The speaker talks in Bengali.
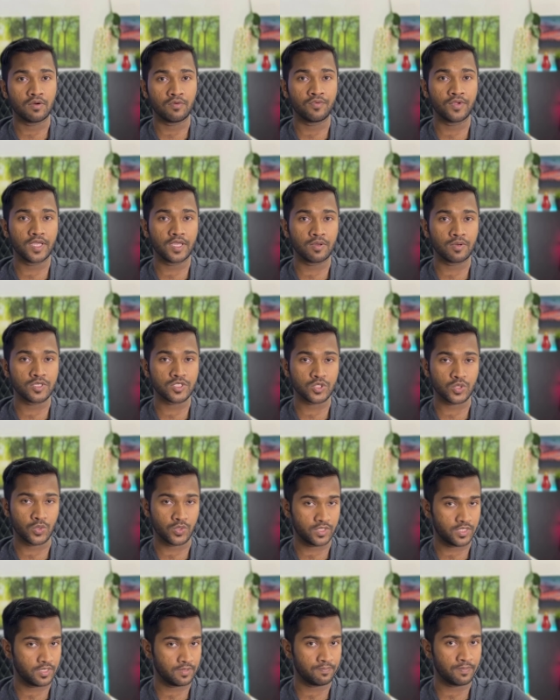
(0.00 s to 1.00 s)
রিকোয়েস্ট
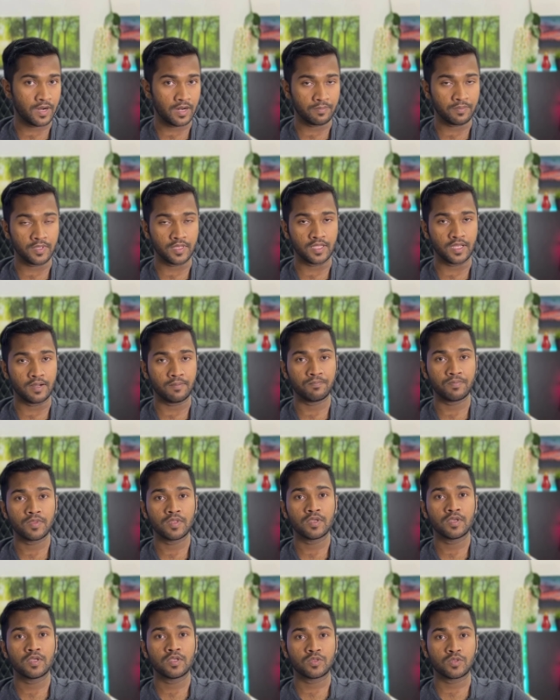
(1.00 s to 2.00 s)
করতে পারবেন না
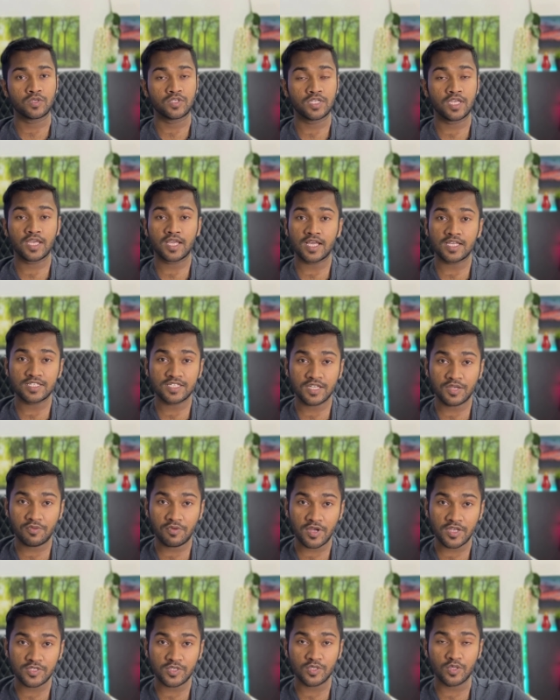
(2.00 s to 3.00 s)
তো সেই কাজটি
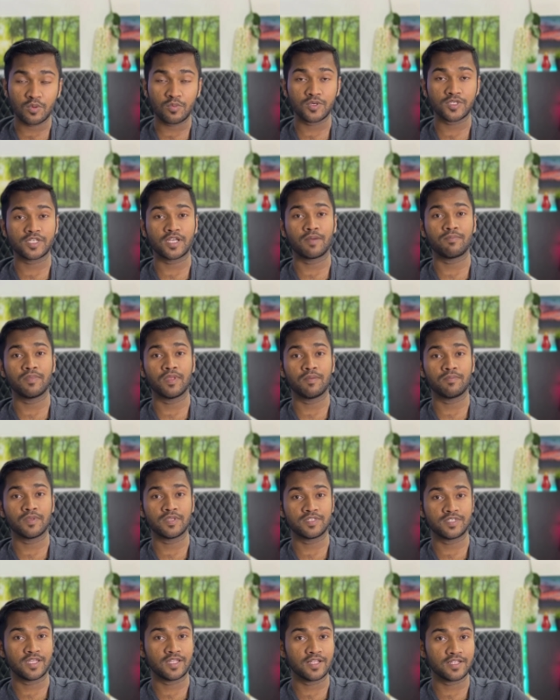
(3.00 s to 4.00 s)
করার জন্য অবশ্যই আপনি আপনার
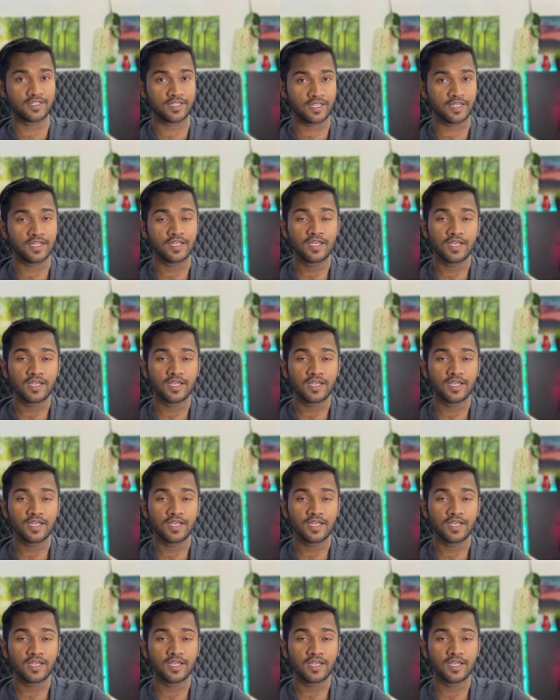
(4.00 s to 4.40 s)
চ্যানেলটি